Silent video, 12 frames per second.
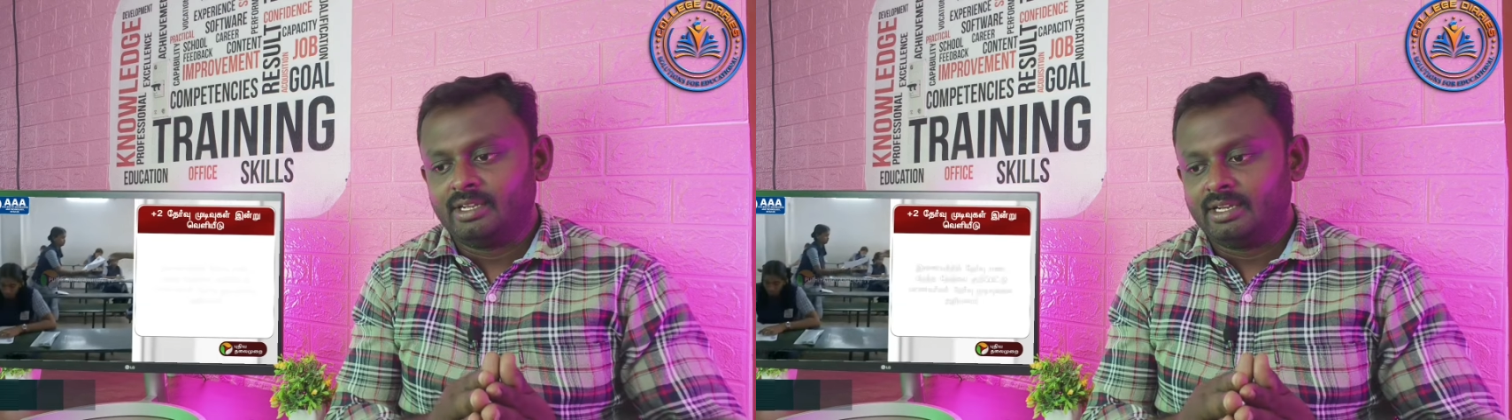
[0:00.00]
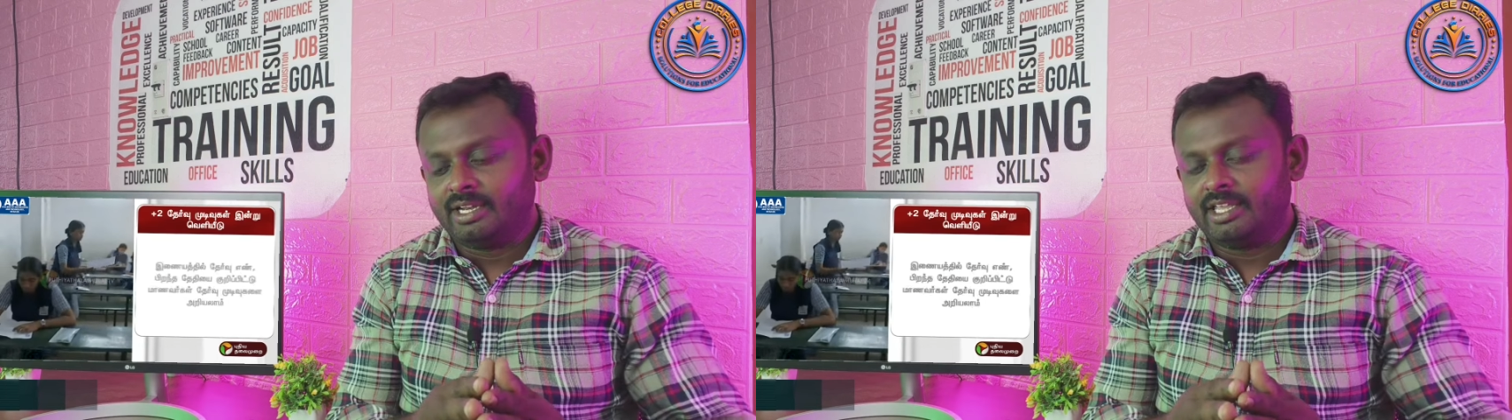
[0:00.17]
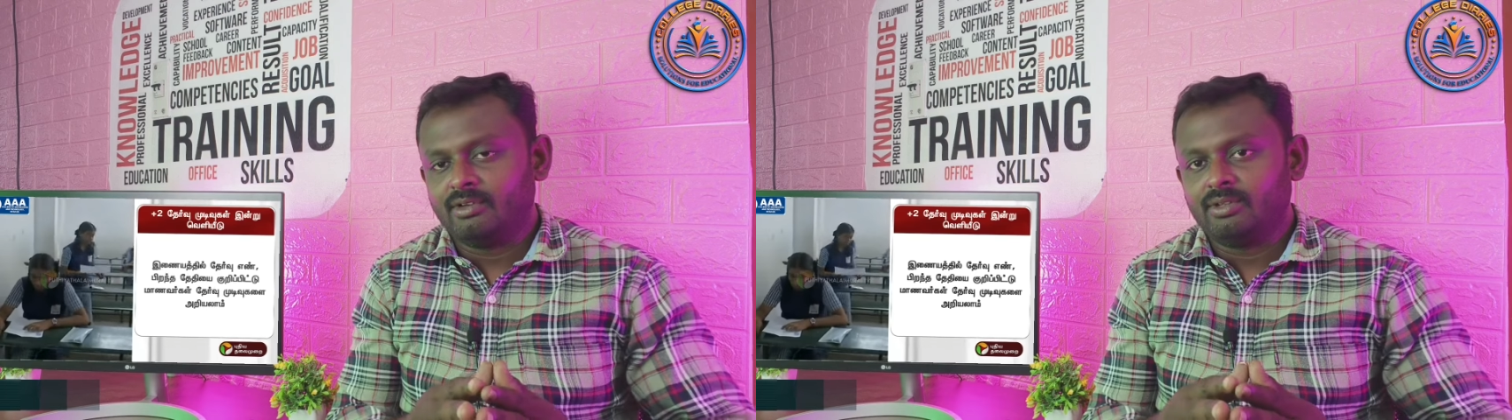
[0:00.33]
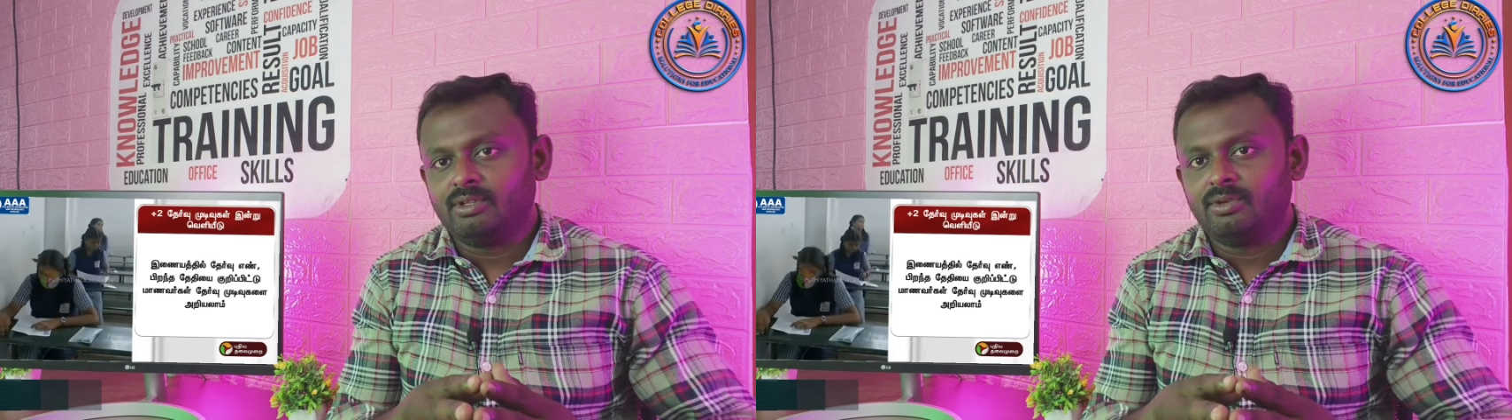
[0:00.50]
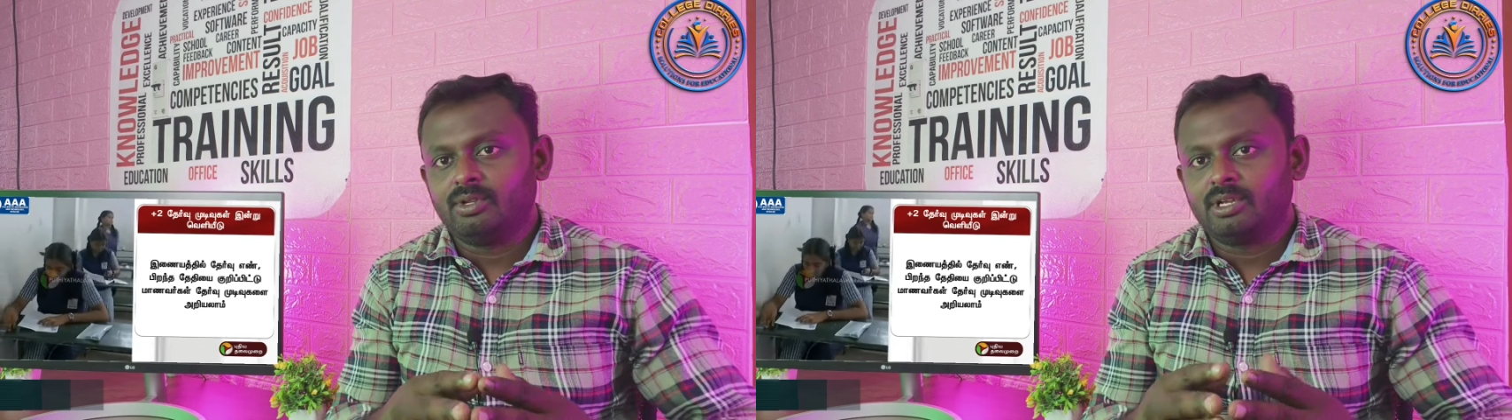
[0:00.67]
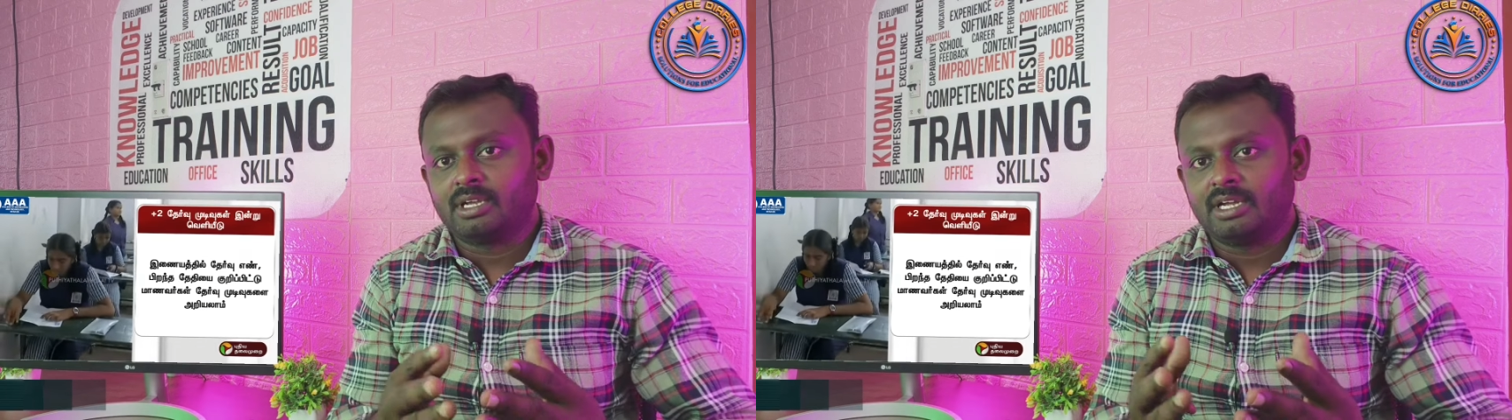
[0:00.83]
இல்லை நீங்கள் வந்து
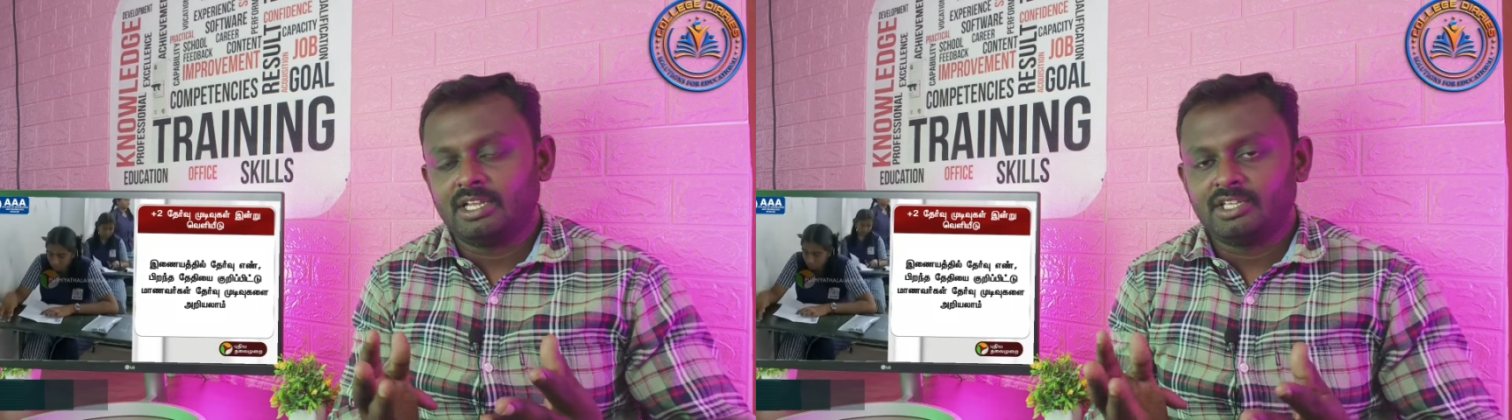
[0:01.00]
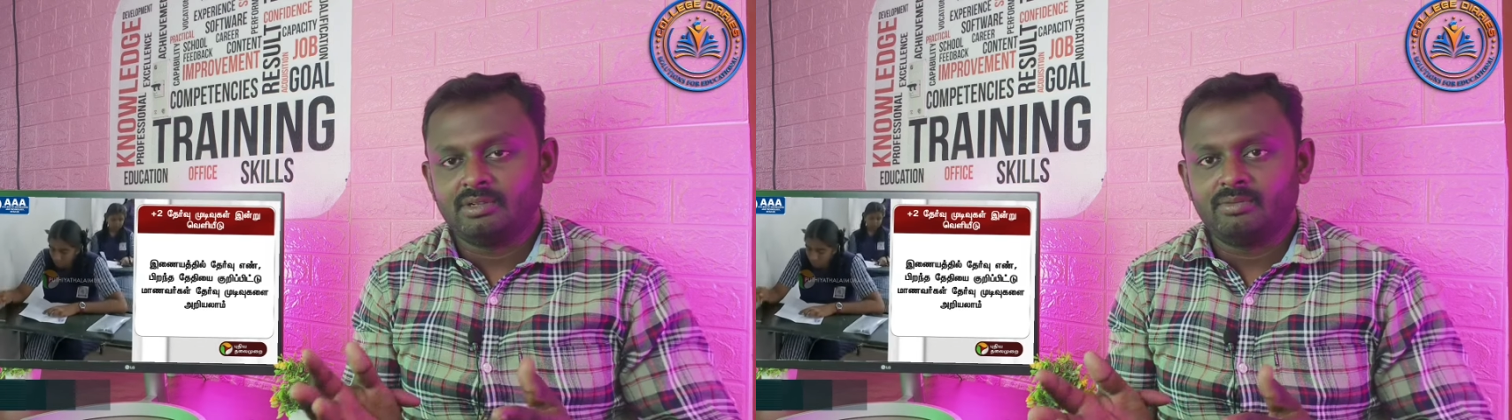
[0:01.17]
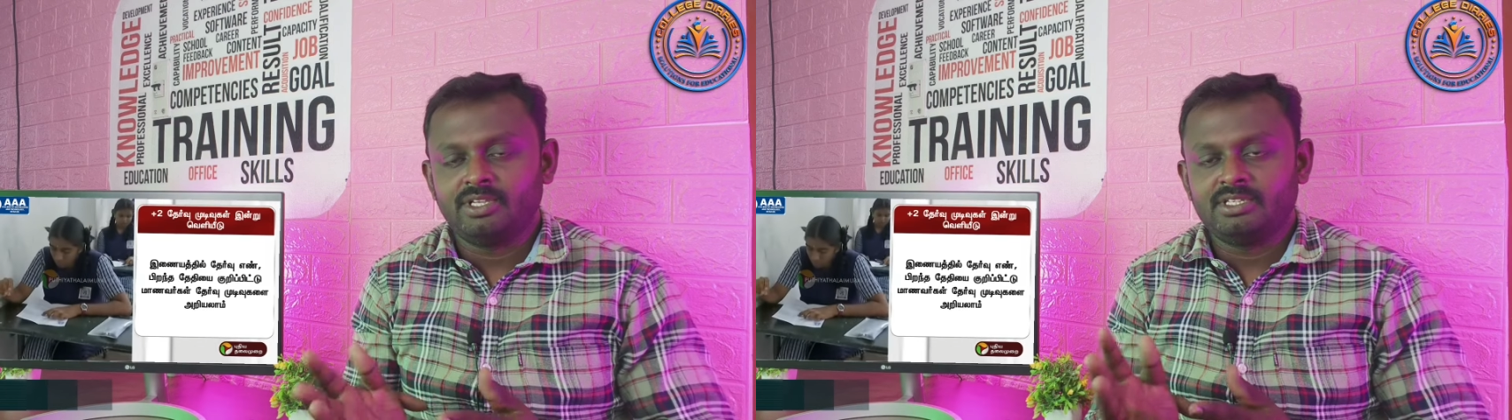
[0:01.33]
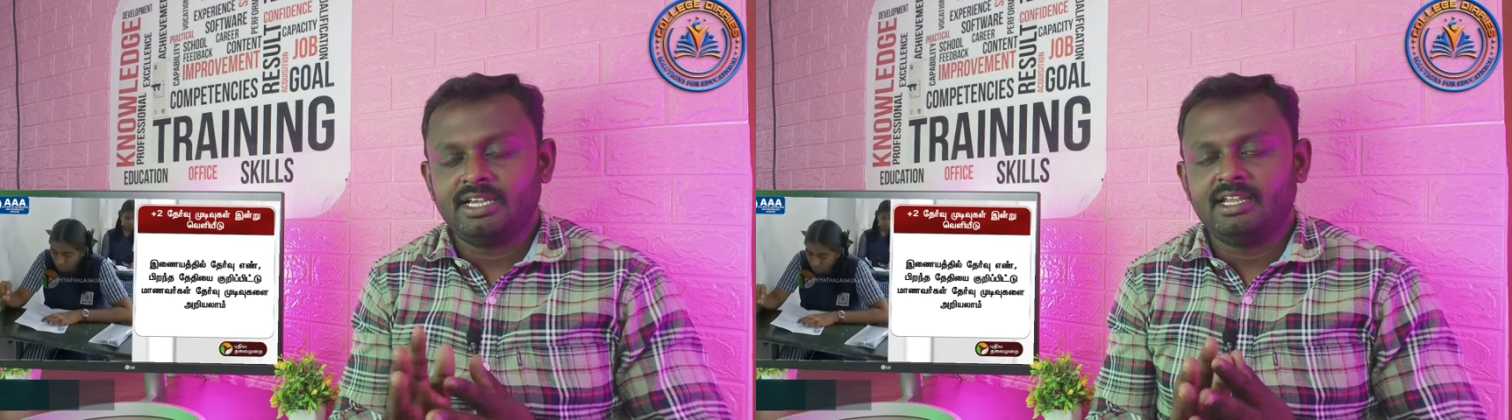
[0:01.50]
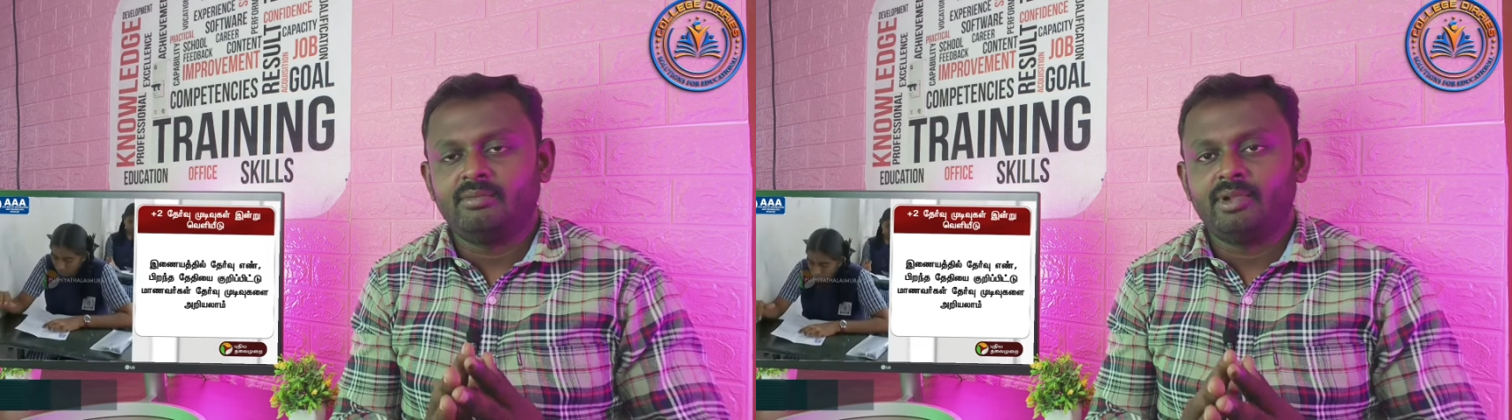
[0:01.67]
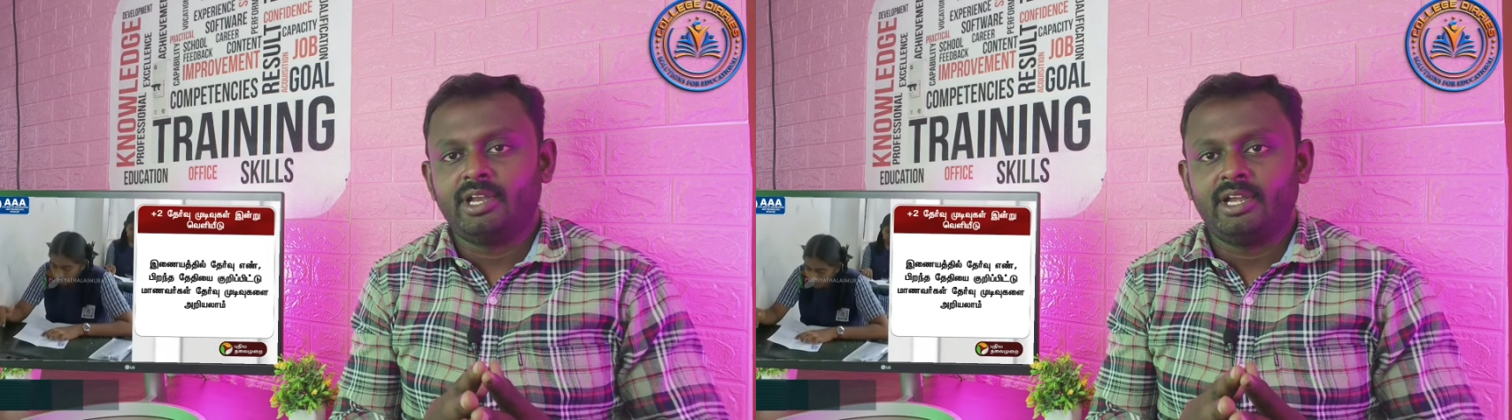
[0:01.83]
ஒரு காலேஜில் போய்
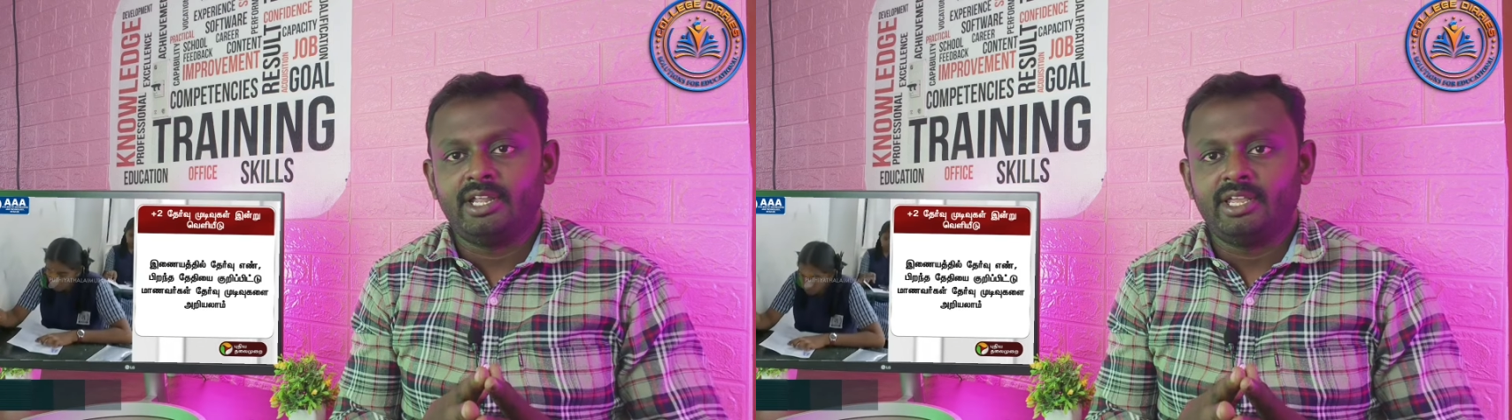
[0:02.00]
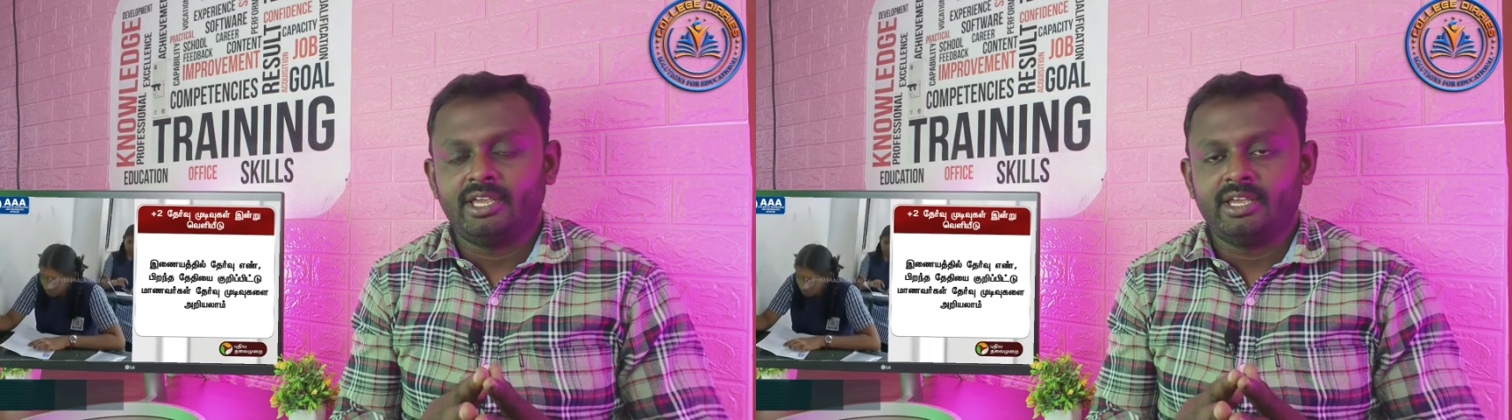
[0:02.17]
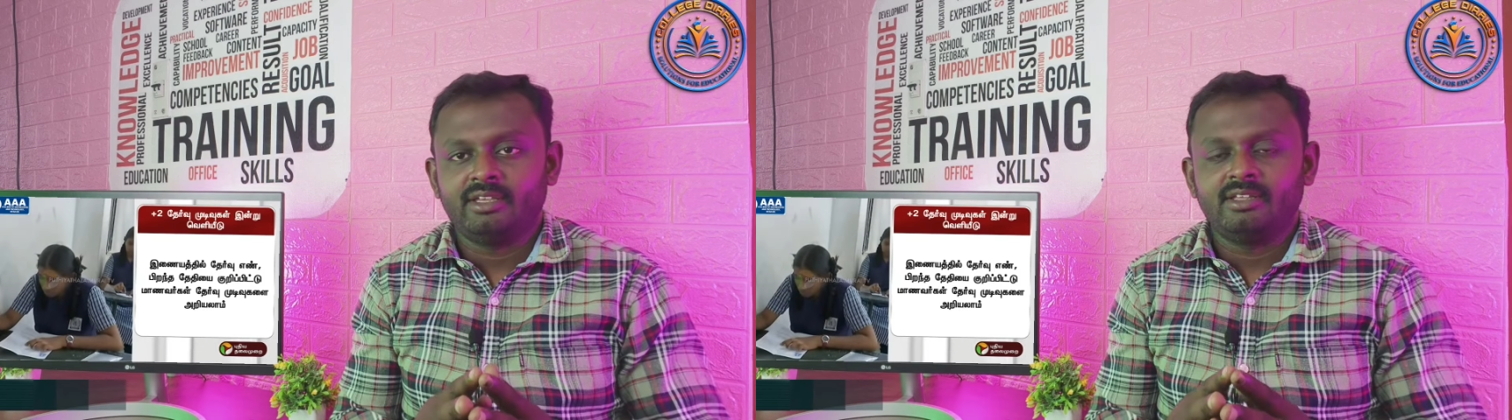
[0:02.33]
ஜாயின் பண்ணிட்டீங்க